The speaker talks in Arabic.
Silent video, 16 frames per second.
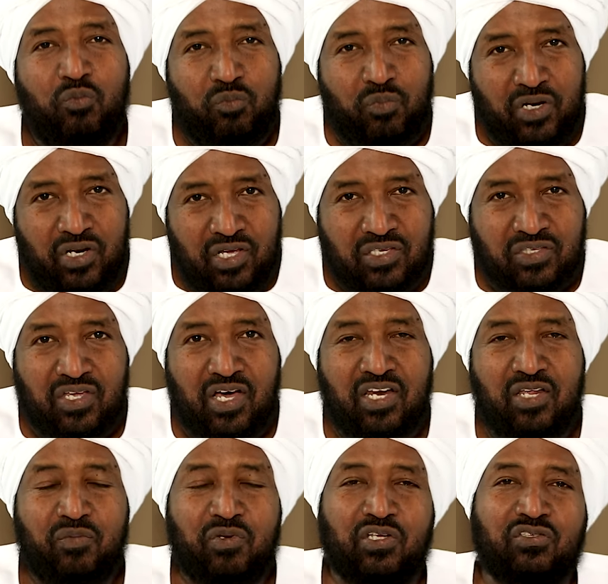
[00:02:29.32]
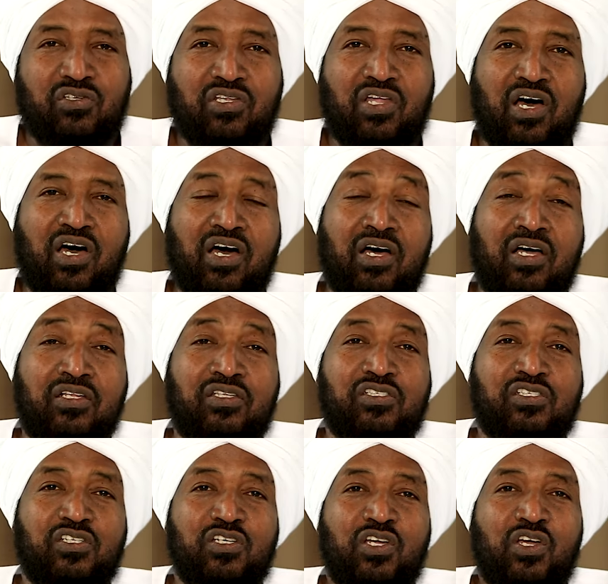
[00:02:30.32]
بالاكثار من
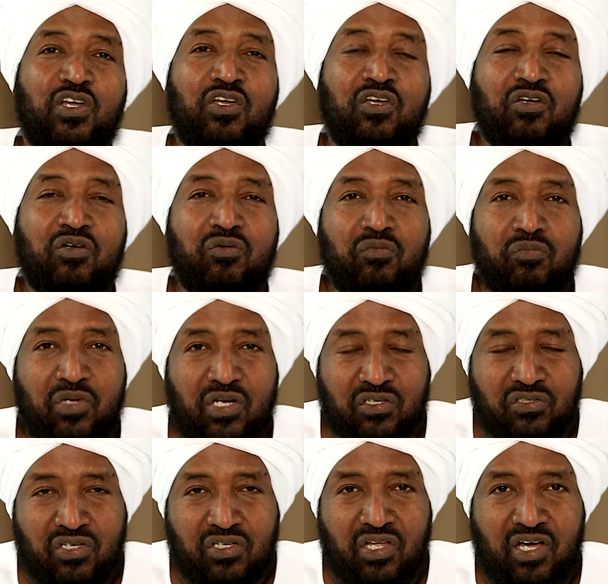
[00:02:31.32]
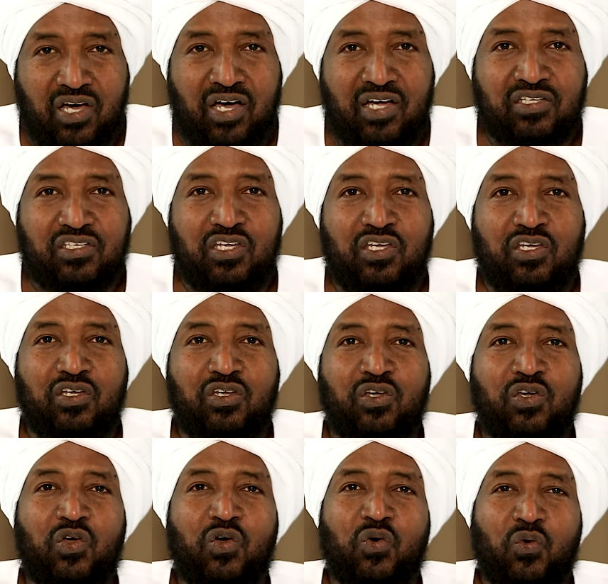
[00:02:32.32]
الصدقات من الصدقات
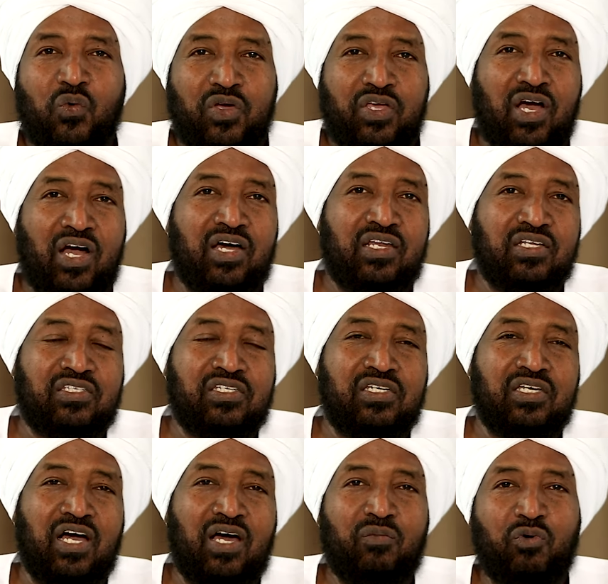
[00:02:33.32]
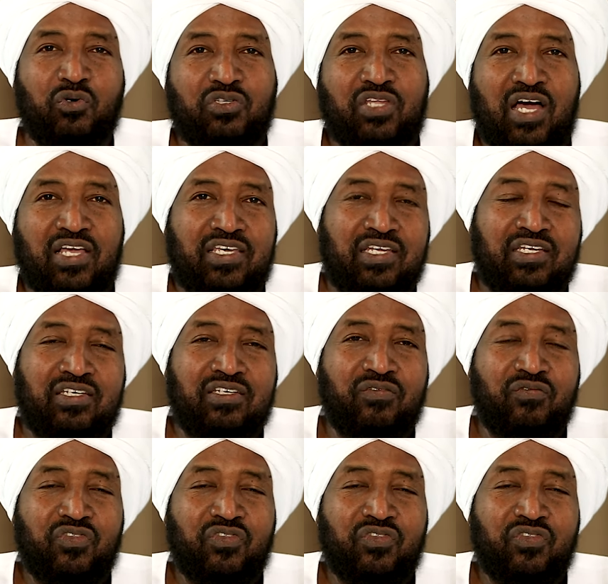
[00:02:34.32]
واعانه المحتاجين